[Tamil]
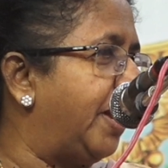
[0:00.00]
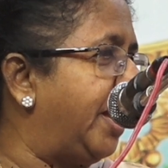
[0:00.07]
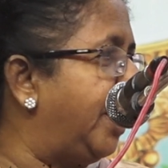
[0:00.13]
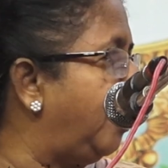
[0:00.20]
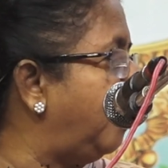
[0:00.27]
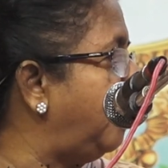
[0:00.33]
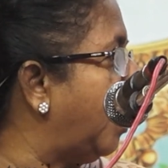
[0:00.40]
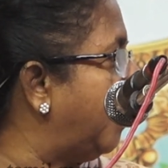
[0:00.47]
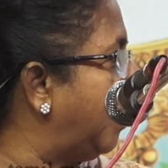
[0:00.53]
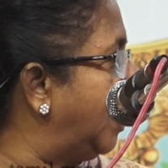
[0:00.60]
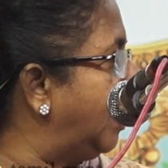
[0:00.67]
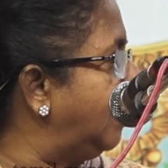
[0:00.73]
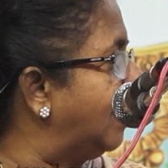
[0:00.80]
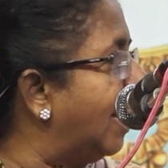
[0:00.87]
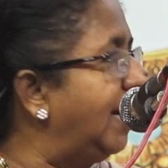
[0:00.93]
பெயரும்
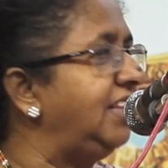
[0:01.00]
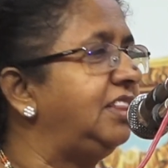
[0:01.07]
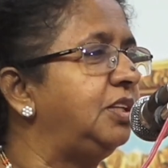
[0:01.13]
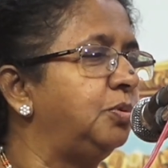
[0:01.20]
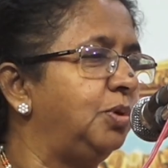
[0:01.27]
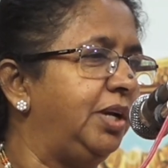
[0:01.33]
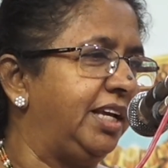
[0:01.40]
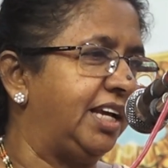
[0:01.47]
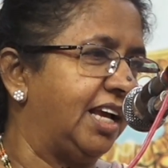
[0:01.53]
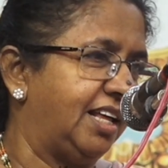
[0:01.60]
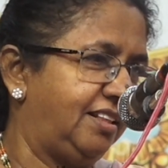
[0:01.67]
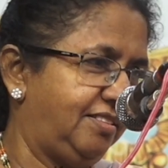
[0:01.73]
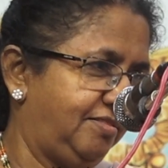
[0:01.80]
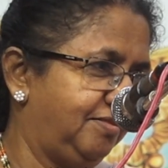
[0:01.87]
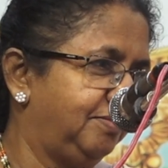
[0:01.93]
நமக்கு தனித்து
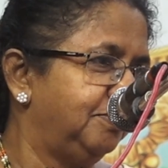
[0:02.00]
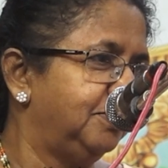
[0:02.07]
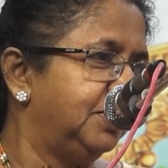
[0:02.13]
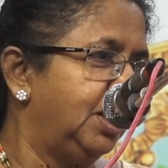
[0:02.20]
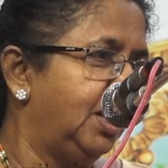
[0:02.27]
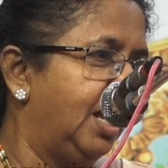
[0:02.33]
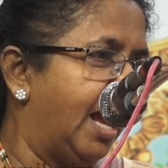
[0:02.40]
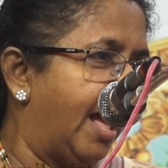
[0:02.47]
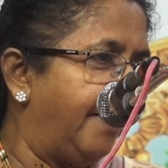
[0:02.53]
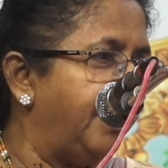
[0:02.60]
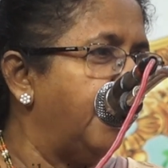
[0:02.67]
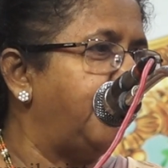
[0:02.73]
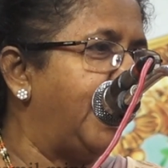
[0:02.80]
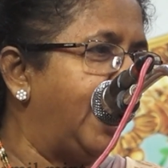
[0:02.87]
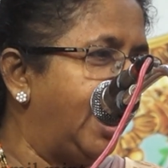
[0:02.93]
ஒழிக்காது அந்த
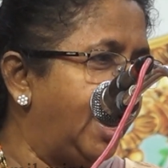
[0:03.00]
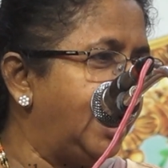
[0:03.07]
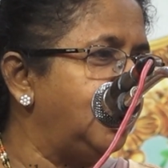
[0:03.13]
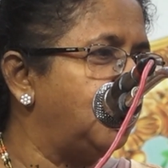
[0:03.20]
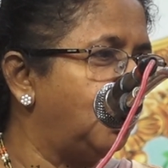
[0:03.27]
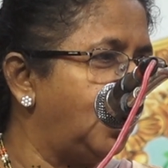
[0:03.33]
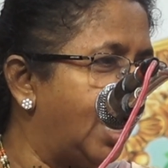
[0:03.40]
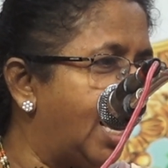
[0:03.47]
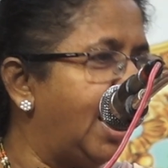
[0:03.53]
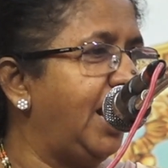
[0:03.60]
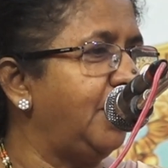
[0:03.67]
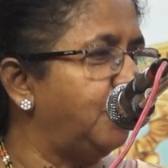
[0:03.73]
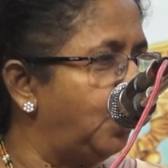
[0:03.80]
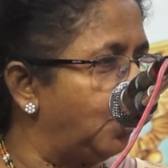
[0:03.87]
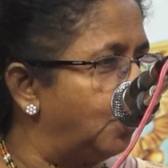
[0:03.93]
பெயரை சொன்னாலே
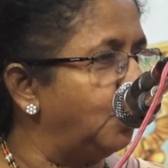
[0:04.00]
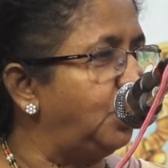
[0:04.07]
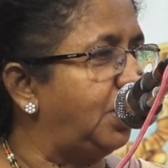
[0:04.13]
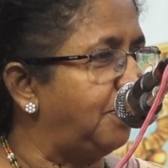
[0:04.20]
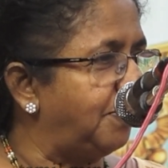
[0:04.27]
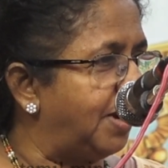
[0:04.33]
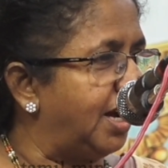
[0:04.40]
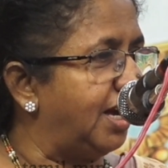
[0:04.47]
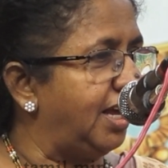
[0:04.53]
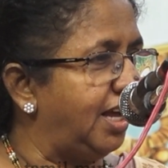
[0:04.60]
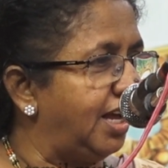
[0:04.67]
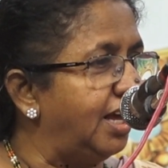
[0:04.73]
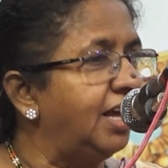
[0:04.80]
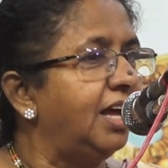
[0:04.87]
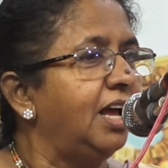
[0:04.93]
ஒரு கூட்டமாக
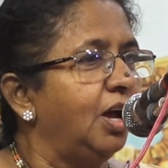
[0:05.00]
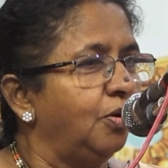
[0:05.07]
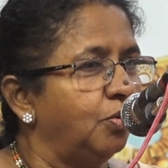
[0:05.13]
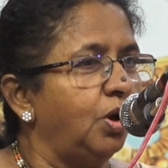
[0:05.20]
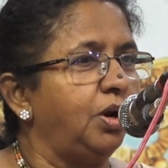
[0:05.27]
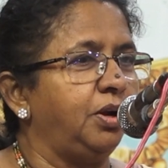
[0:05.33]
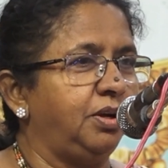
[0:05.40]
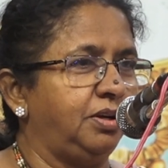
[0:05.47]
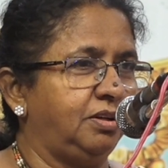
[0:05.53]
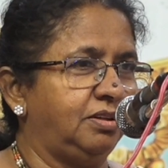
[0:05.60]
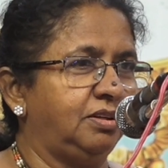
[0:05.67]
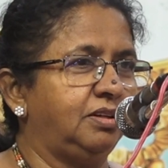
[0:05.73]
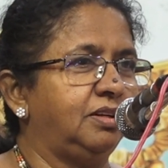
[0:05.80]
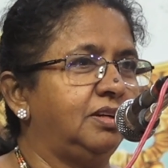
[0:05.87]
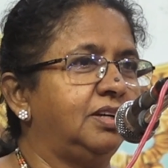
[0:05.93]
ஒரு
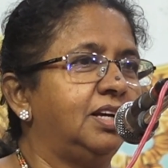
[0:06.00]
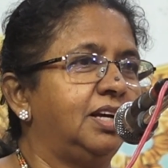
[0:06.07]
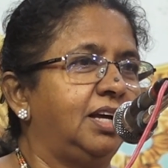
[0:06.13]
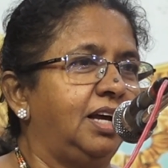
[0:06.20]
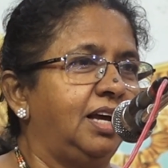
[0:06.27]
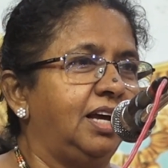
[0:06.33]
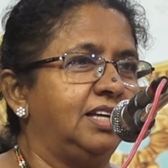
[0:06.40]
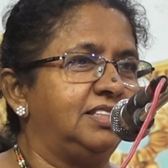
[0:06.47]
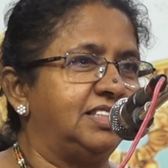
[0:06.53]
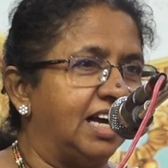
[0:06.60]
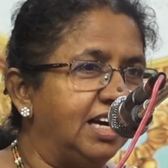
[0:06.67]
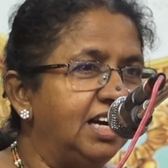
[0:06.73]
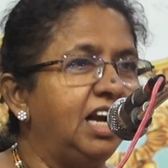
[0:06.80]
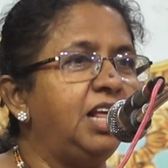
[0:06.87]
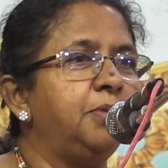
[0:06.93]

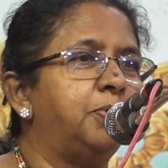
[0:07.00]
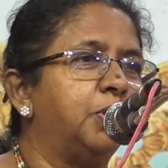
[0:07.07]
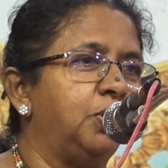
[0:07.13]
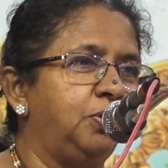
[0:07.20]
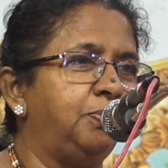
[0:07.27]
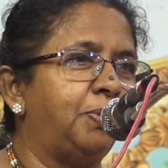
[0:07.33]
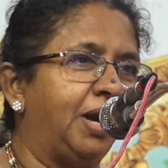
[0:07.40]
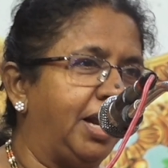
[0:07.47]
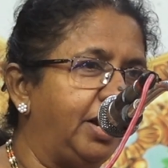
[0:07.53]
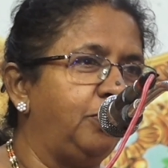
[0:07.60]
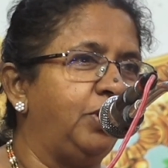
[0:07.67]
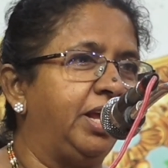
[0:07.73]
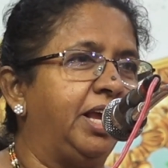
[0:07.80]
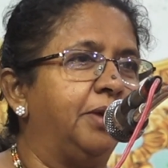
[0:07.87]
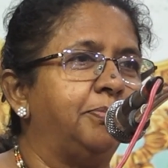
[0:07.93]
சங்கிலி போல்
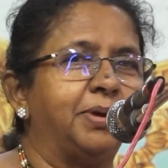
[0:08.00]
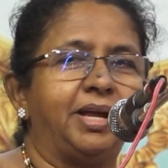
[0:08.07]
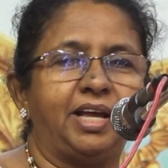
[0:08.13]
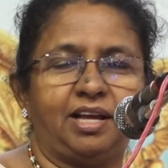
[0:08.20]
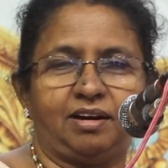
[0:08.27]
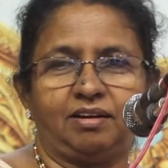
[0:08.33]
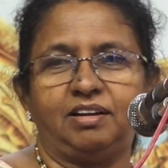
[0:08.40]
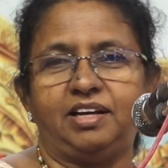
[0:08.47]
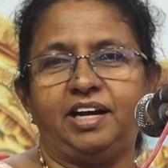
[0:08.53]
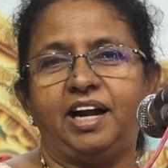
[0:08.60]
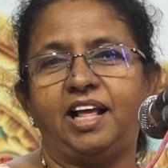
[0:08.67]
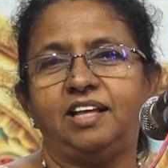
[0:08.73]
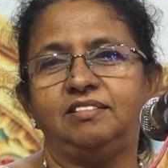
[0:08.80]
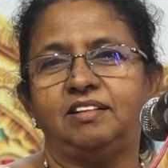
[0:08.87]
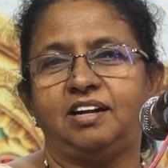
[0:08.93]
பலருடைய பெயர்
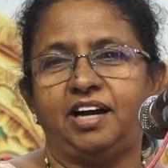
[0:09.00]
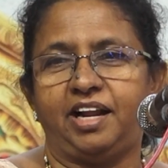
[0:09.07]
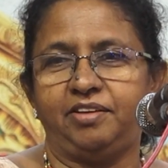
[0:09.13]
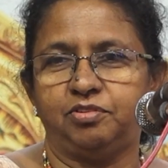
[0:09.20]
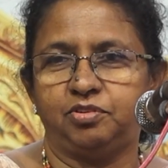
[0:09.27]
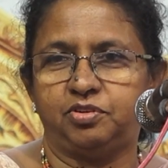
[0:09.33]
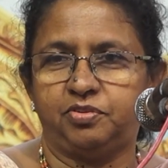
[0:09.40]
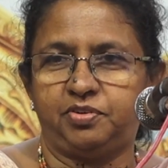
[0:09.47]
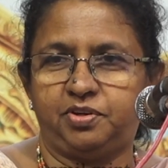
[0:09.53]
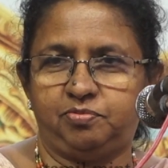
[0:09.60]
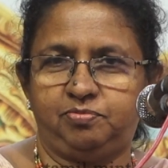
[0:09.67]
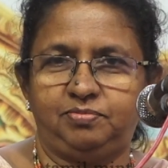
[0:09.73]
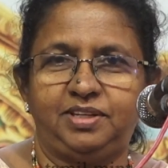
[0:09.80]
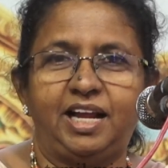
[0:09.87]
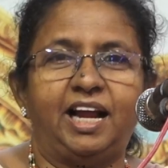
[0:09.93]
இணைந்து நினைவுக்கு வரும்
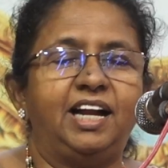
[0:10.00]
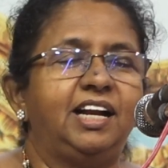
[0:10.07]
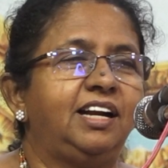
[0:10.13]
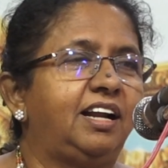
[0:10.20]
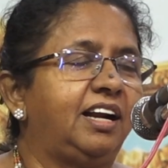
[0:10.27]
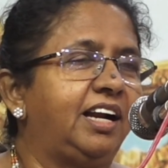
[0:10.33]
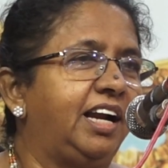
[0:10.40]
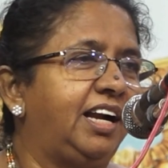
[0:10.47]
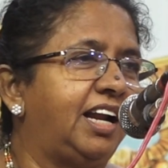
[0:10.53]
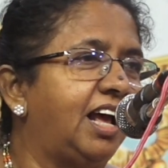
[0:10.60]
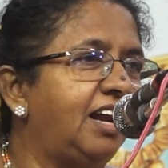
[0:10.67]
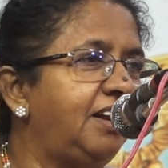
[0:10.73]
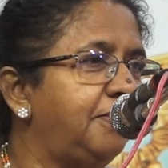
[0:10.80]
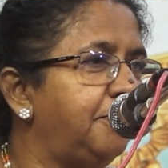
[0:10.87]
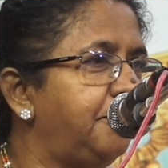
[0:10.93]
ஏனென்று
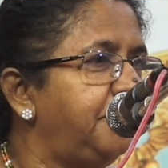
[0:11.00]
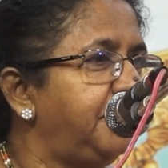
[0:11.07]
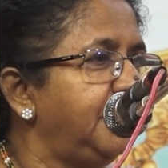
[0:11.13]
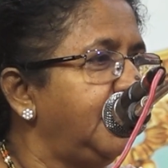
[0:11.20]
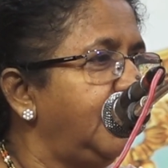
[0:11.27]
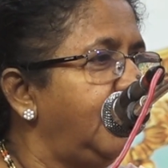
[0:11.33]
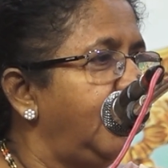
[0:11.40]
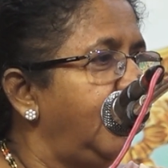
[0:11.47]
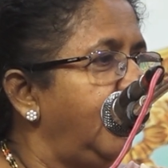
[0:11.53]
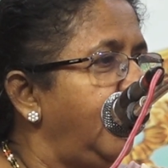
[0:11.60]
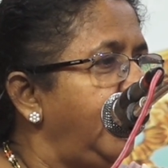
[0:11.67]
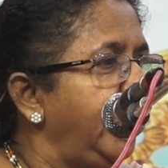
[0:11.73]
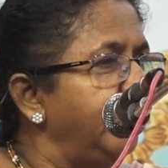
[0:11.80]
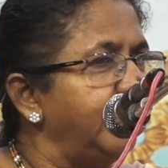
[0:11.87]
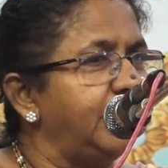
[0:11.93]
கேட்டால்
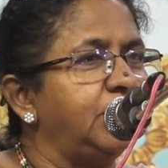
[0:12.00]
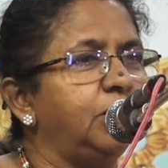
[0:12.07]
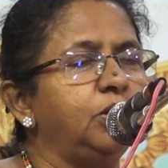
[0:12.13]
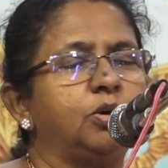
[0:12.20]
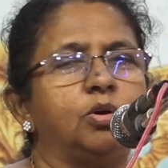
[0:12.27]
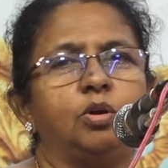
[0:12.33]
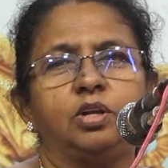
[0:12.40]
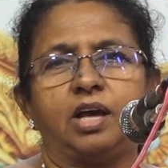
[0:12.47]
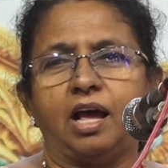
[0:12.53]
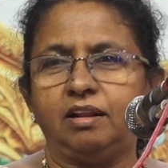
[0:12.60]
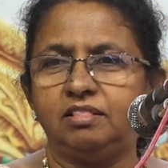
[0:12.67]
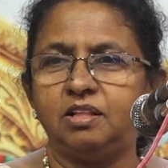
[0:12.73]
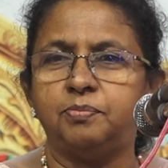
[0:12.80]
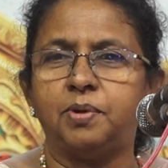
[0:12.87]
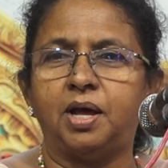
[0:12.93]
இவர்களுக்குள்
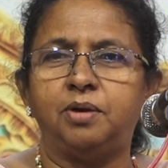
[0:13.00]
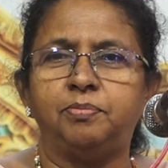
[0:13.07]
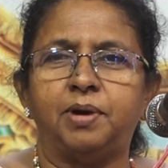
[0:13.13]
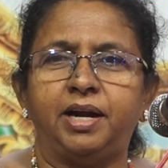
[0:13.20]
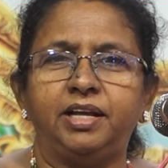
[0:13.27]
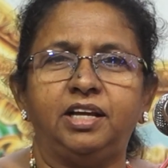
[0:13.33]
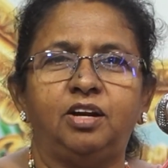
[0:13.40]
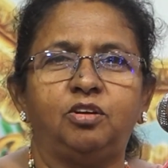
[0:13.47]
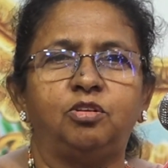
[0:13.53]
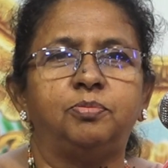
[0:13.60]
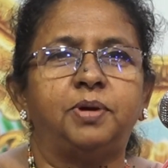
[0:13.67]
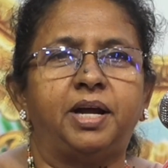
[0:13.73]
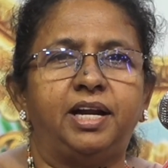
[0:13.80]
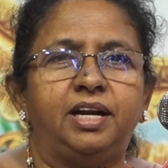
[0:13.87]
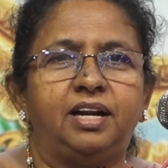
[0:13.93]
கருத்து மாறுபாடு
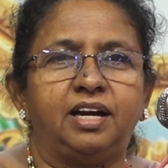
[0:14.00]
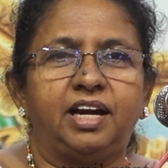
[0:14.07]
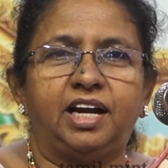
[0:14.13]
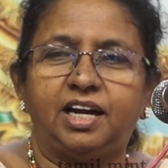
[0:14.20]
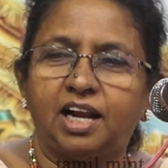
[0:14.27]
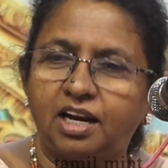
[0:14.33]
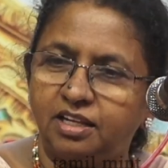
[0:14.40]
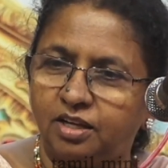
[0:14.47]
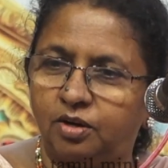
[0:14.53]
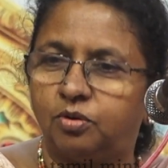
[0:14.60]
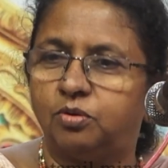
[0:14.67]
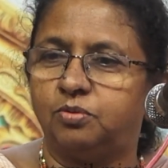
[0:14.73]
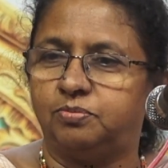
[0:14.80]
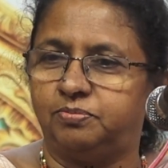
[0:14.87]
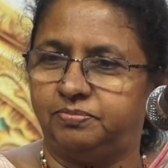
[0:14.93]
இருக்குமா என்று கேட்டால்
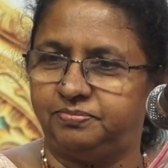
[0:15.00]
இருக்கும்